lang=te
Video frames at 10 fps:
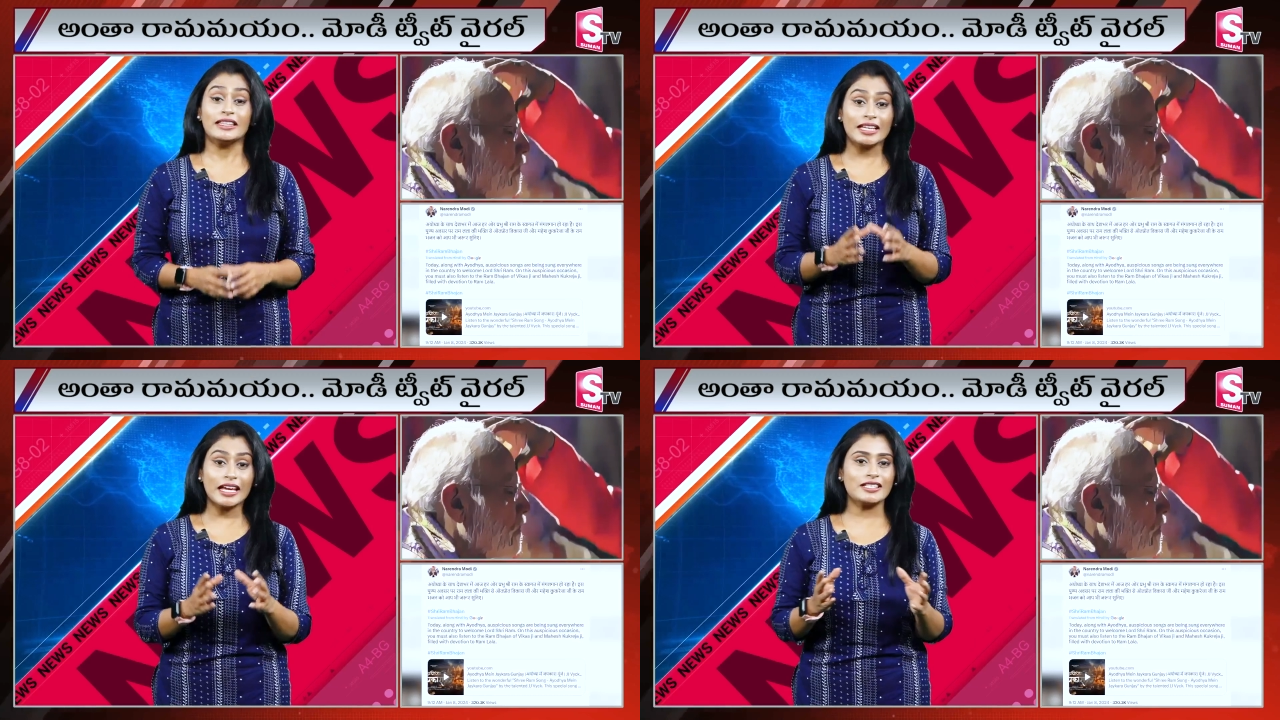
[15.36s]

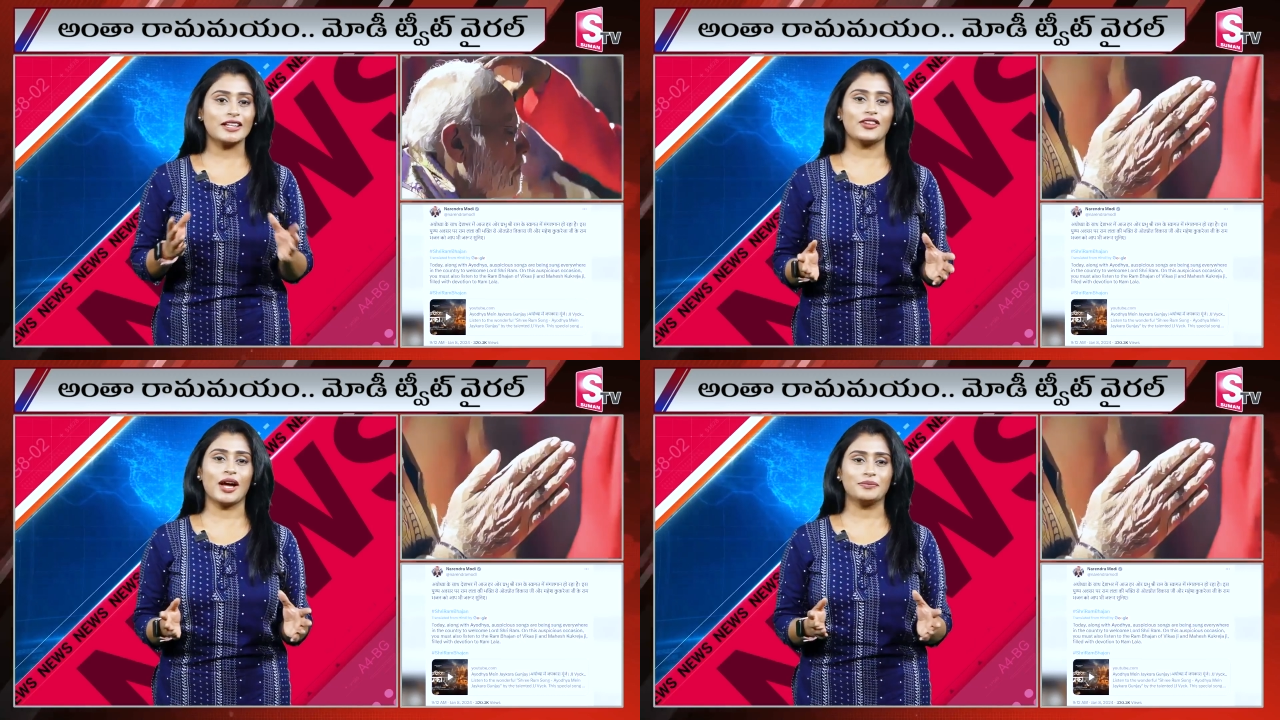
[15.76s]

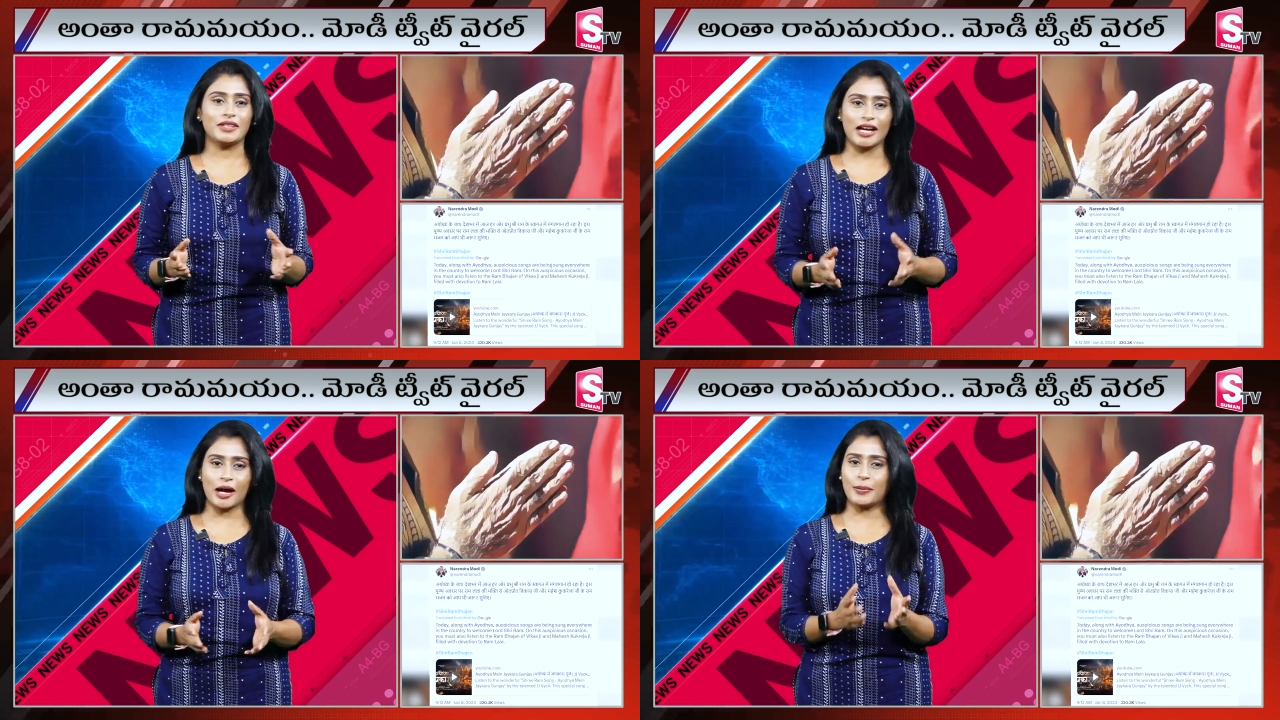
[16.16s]

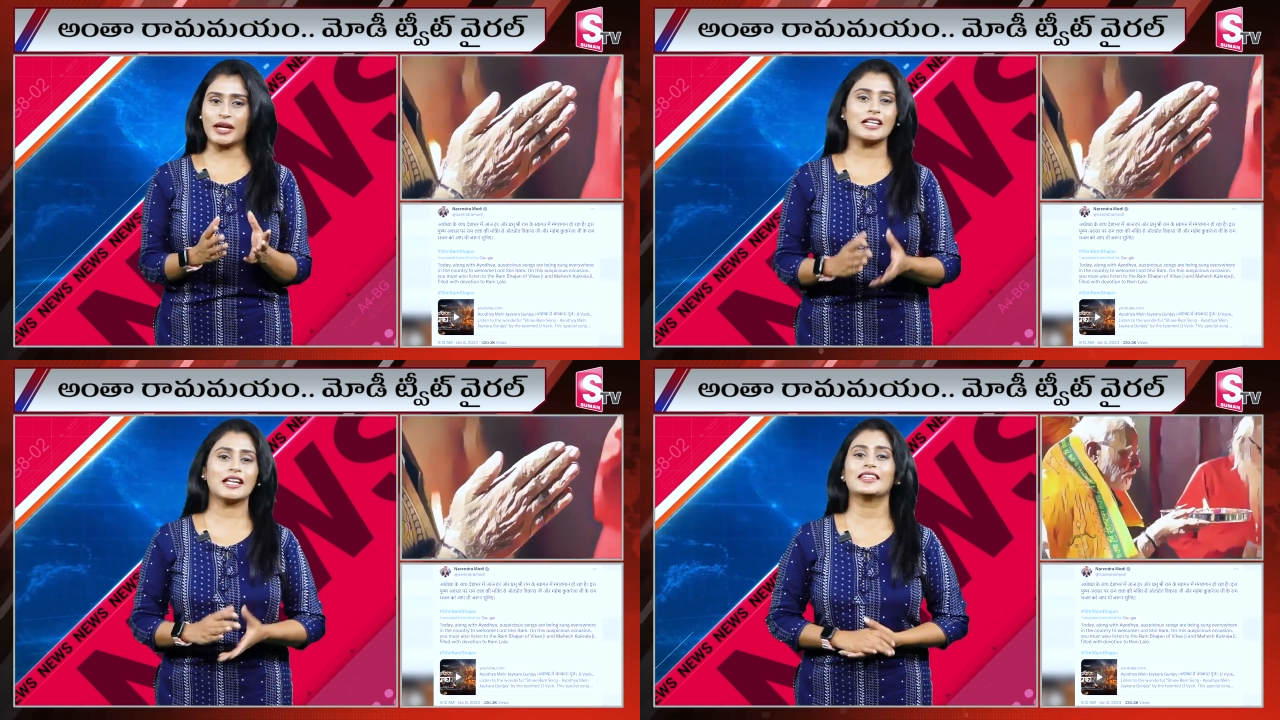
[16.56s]
దేశవ్యాప్తంగా
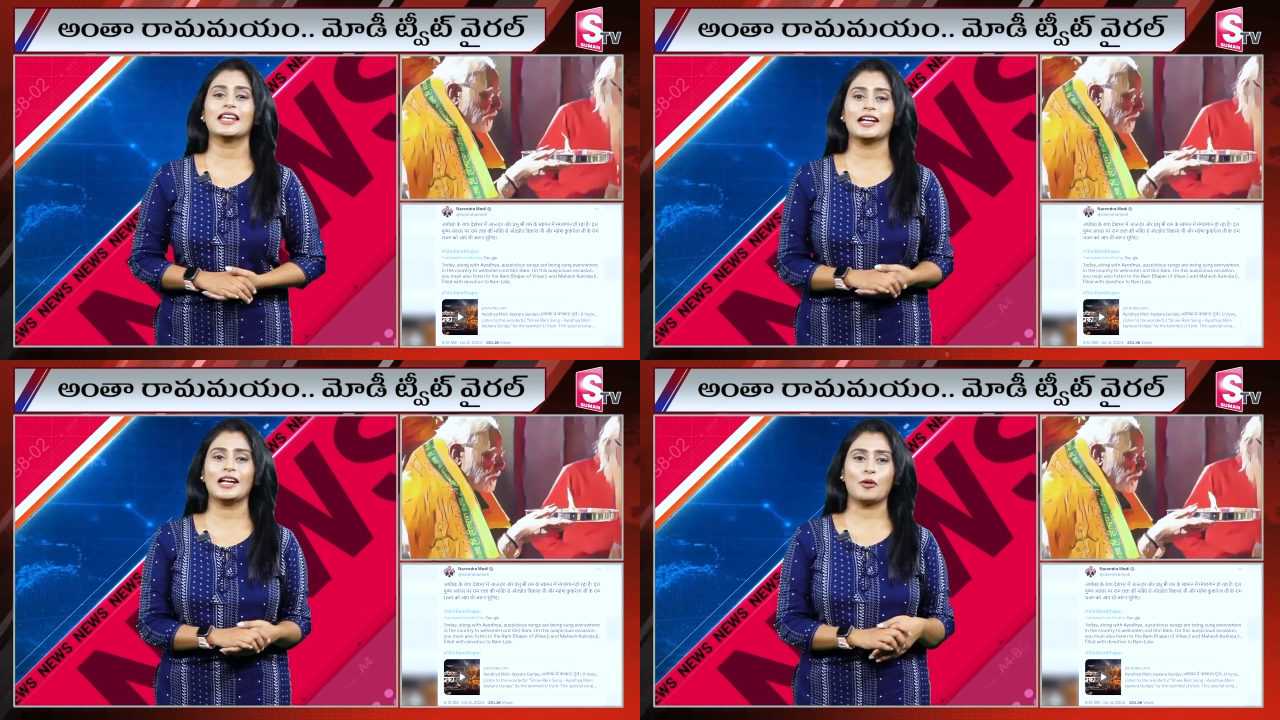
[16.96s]

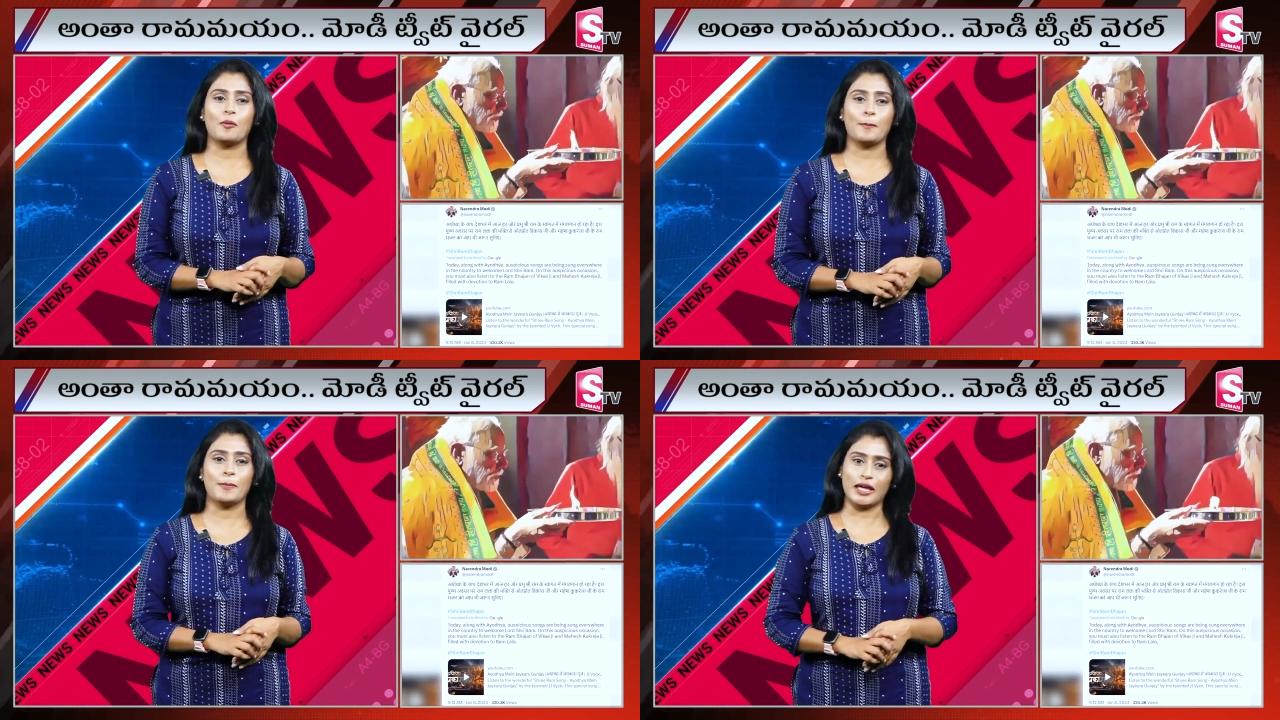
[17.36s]
ప్రజలందరి ఇళ్లకు
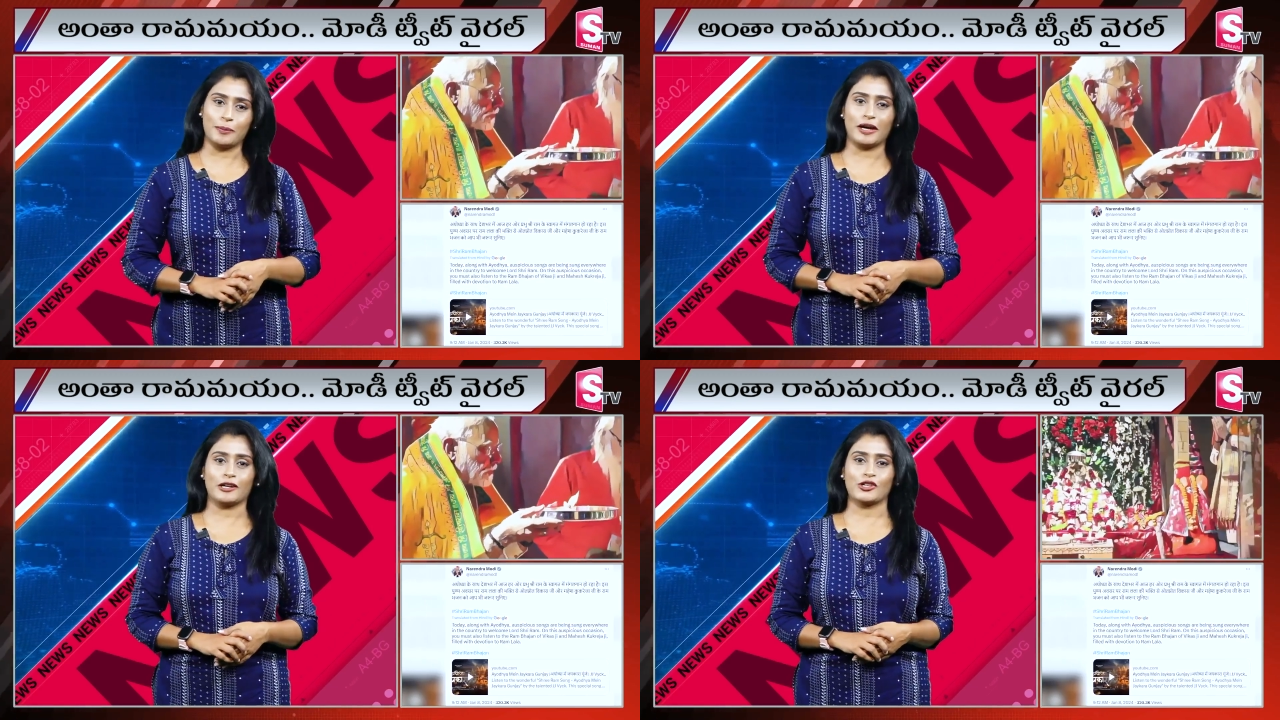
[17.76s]
పంపే
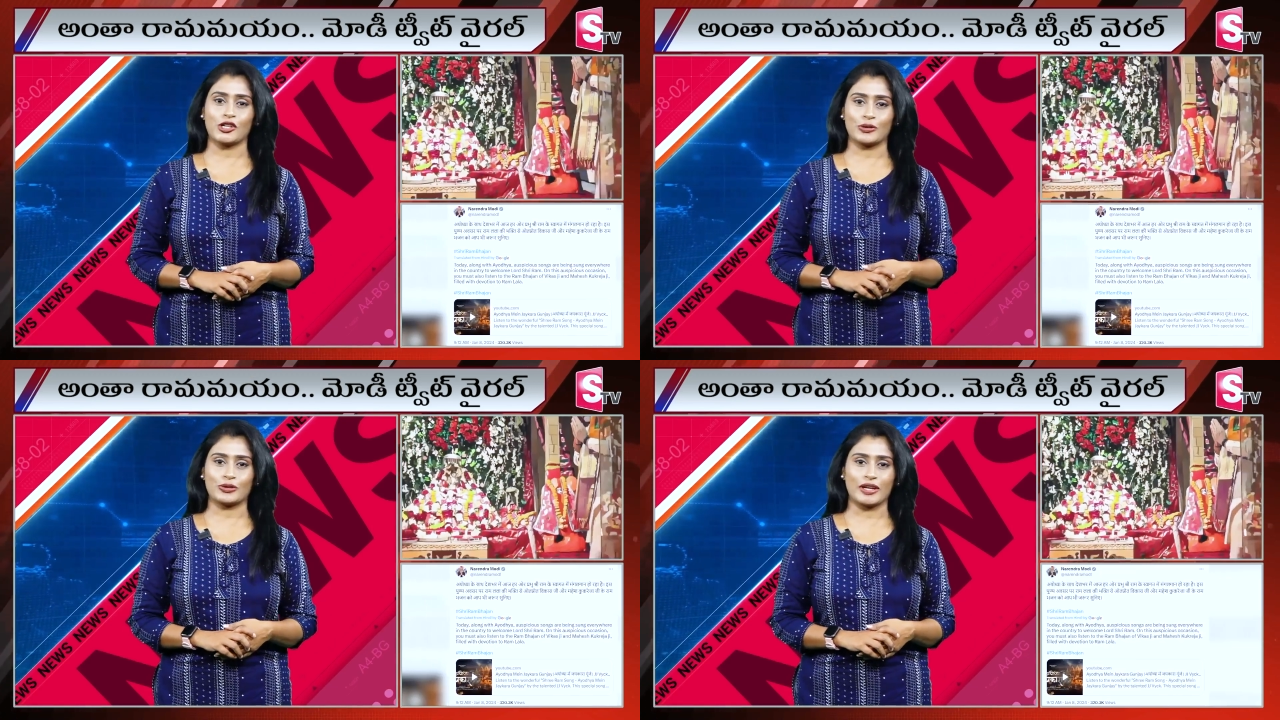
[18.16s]
ఏర్పాట్లు
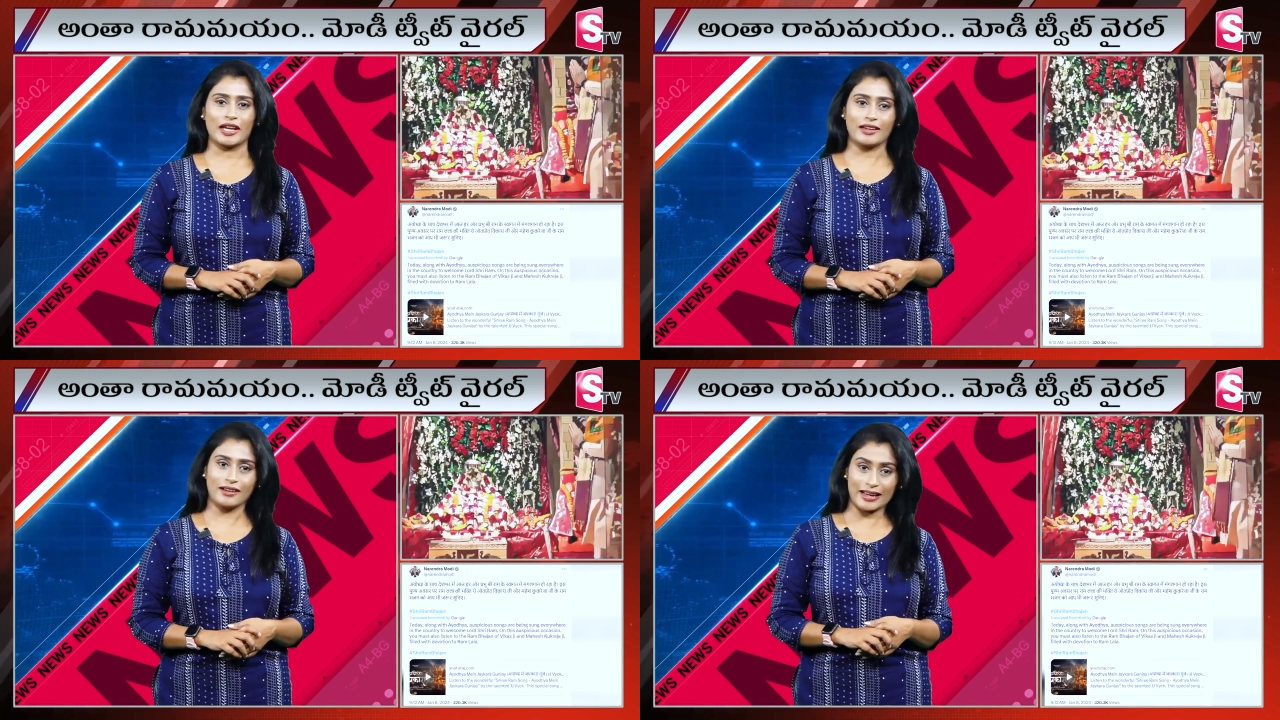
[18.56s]

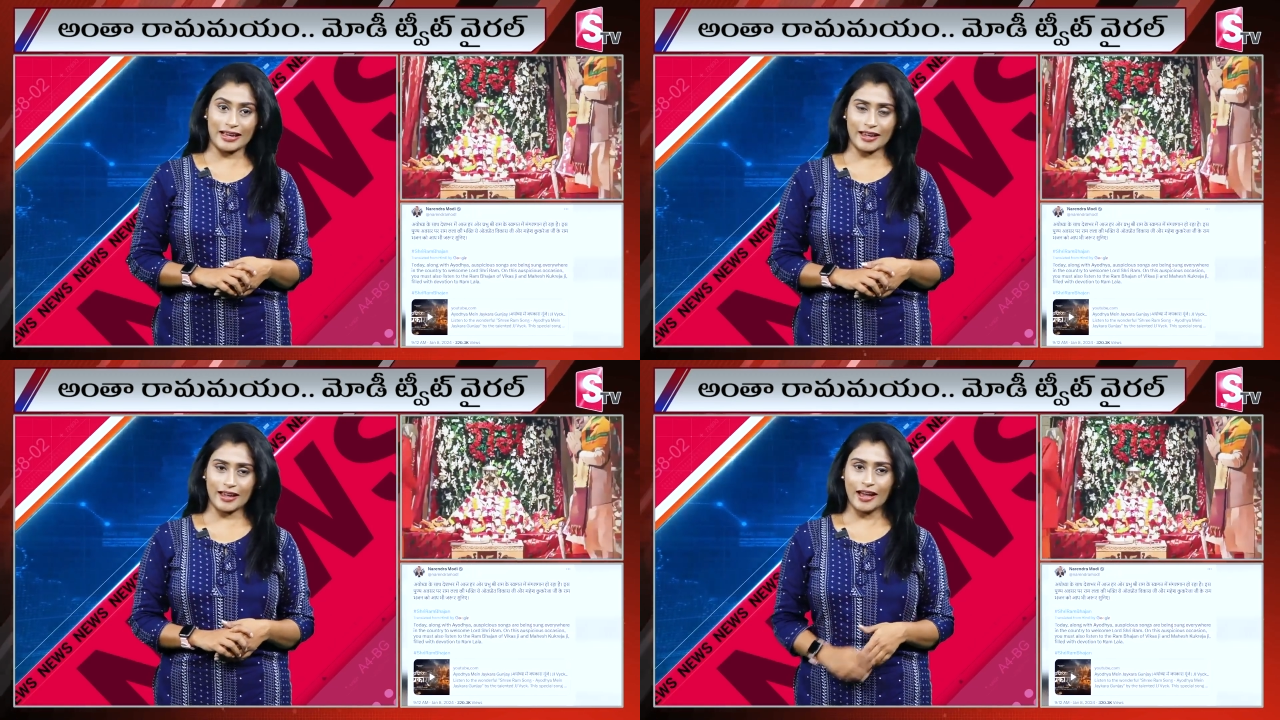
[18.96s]
జరుగుతున్నాయి
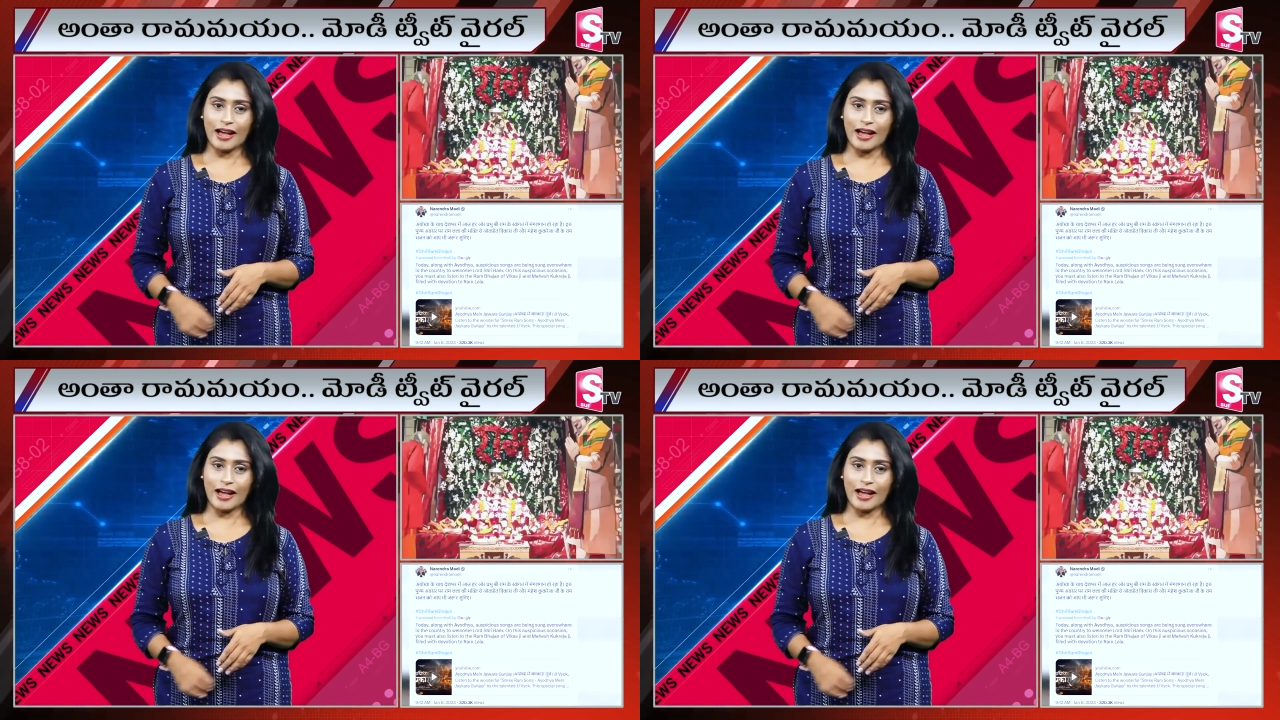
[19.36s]
అలాగే